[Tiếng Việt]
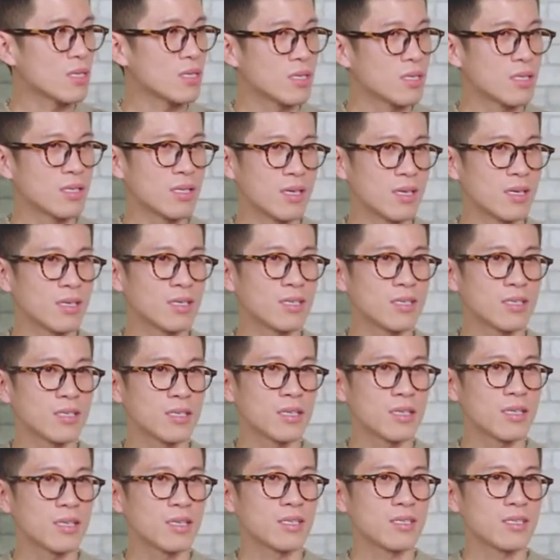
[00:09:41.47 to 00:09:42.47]
đấy.
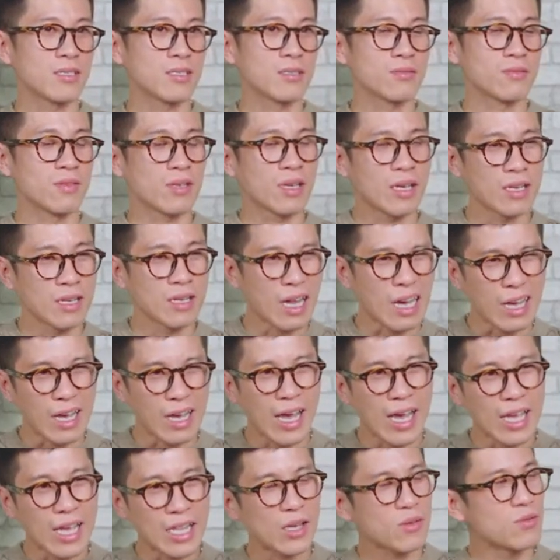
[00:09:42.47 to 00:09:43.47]
lắng
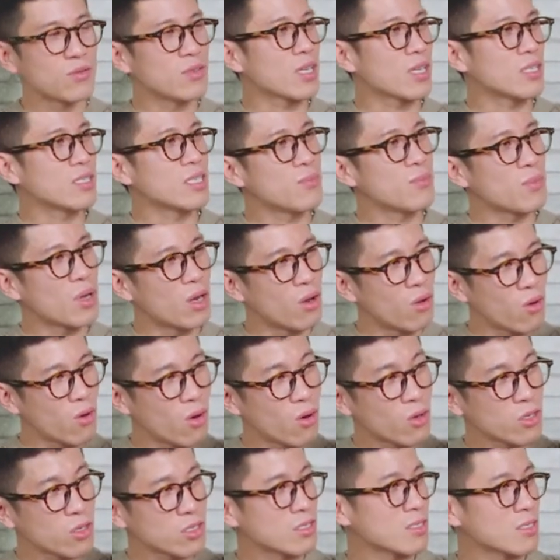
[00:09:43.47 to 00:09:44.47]
nghe theo những cái gì mà
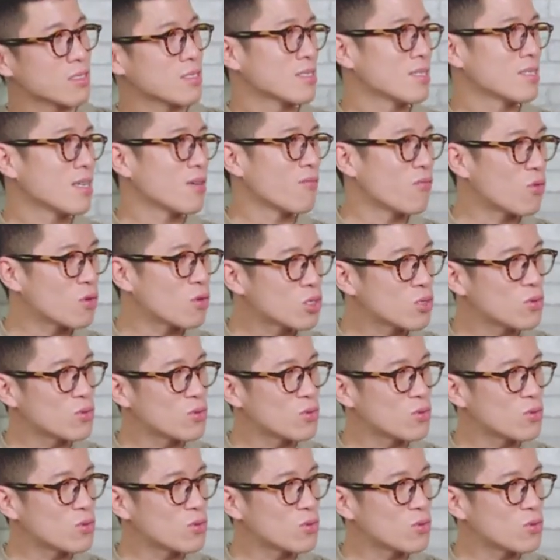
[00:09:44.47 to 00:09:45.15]
logos, tức là vũ trụ